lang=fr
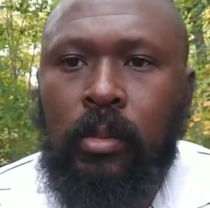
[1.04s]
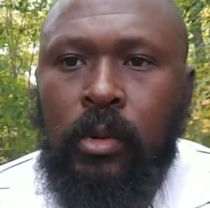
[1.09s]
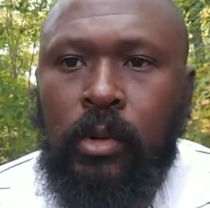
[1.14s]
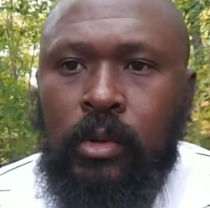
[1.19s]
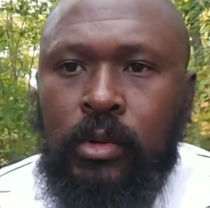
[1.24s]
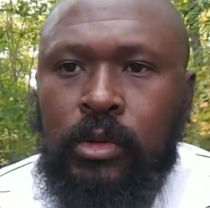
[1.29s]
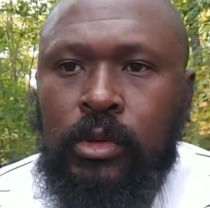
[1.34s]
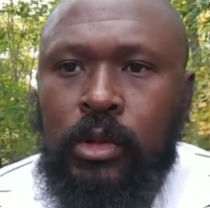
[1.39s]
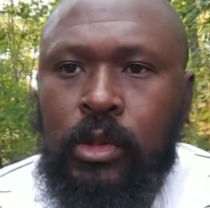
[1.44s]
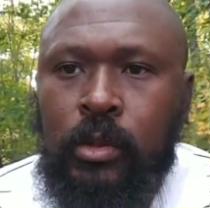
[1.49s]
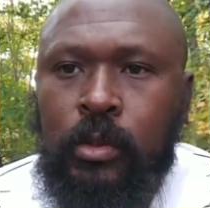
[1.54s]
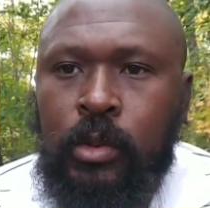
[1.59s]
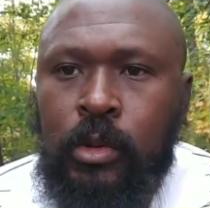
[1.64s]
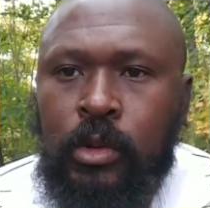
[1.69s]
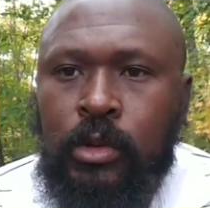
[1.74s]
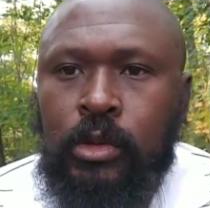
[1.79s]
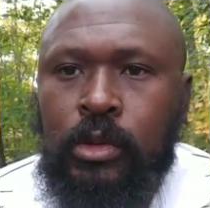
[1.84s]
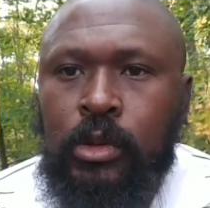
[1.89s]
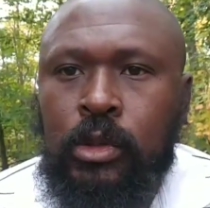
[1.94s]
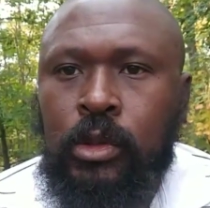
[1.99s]
Bonjour,
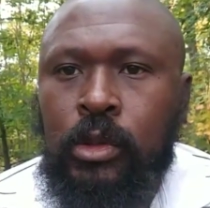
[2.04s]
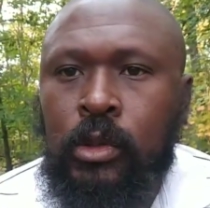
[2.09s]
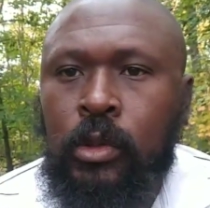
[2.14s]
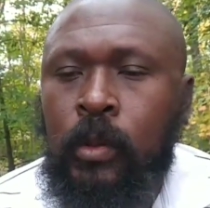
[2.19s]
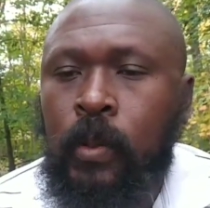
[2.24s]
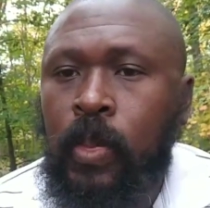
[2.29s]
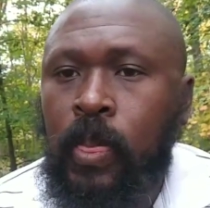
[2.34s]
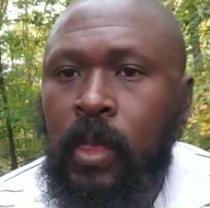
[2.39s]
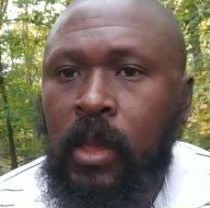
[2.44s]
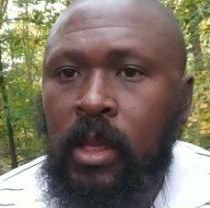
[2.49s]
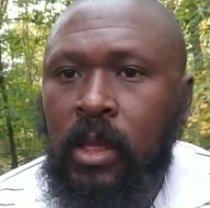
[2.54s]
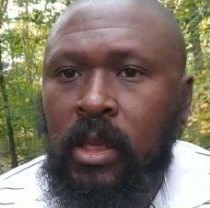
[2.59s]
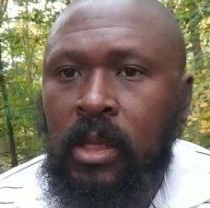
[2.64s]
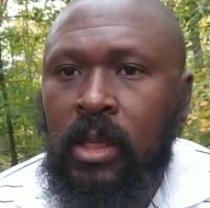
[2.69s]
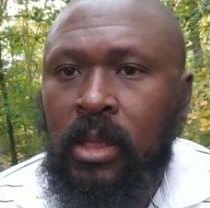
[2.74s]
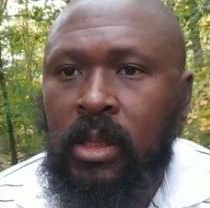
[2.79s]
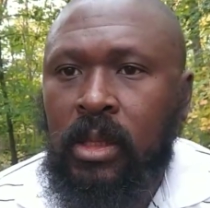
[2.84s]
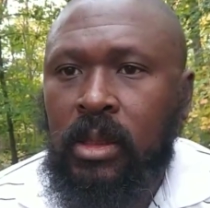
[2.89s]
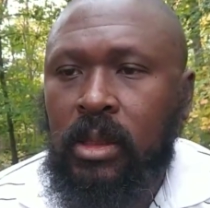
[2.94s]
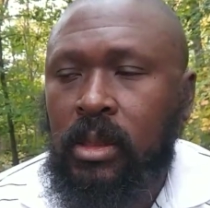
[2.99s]
bonjour.
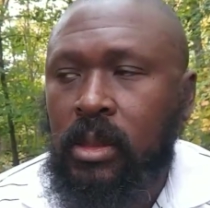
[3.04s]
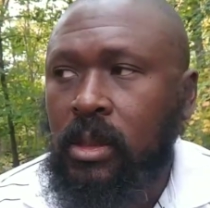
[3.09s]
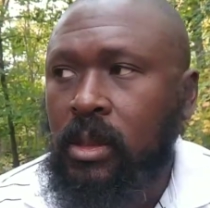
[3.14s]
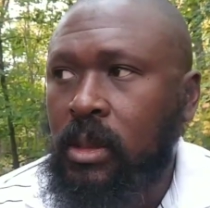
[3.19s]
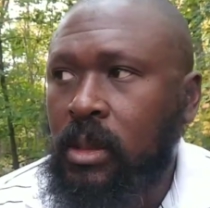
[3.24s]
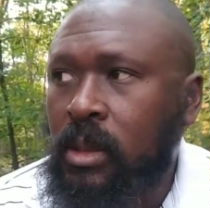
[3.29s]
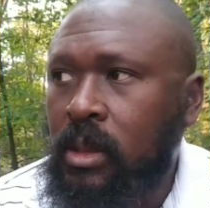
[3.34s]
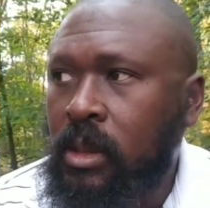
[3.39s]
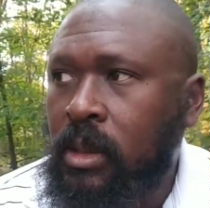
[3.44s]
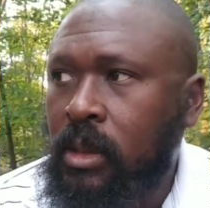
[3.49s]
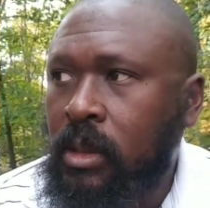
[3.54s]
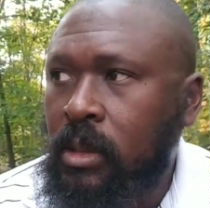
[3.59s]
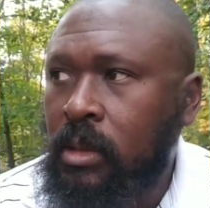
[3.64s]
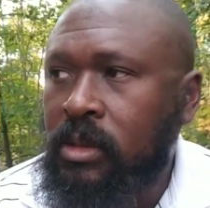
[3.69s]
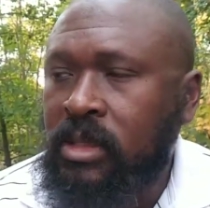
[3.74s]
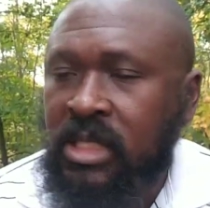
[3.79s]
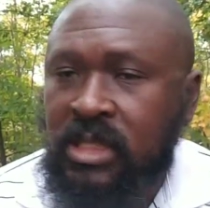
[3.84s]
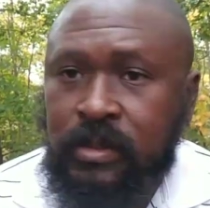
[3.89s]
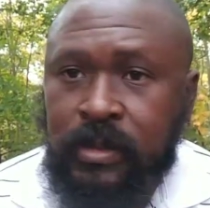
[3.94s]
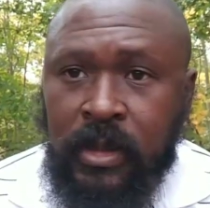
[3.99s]

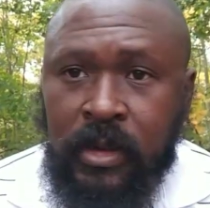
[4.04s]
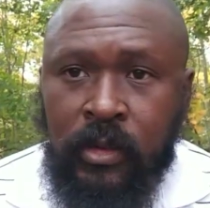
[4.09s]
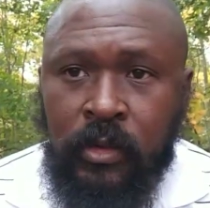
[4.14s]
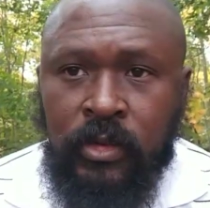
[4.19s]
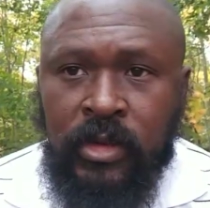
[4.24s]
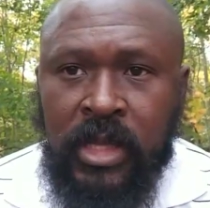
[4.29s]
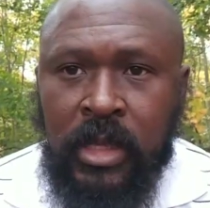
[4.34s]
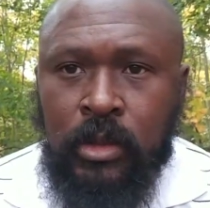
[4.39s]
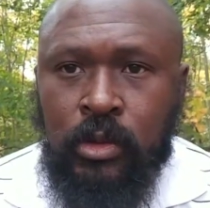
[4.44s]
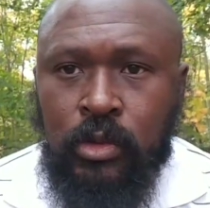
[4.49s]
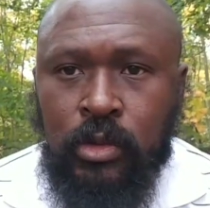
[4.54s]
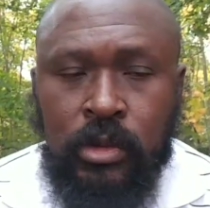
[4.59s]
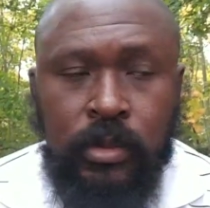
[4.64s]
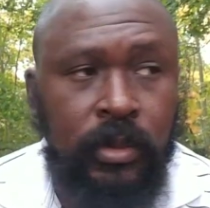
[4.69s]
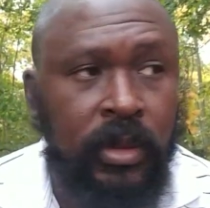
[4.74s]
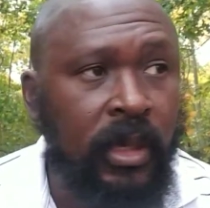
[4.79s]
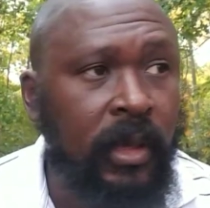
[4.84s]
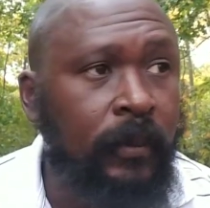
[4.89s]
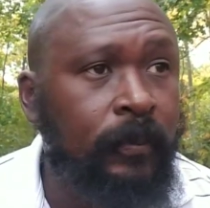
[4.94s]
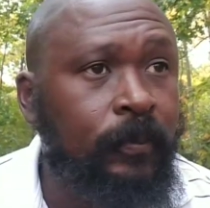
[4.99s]
Euh, j'espère que vous allez
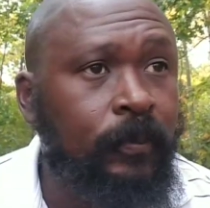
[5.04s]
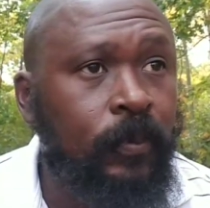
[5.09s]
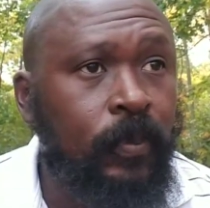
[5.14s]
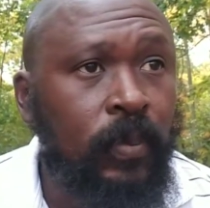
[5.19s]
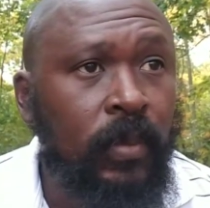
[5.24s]
tous bien.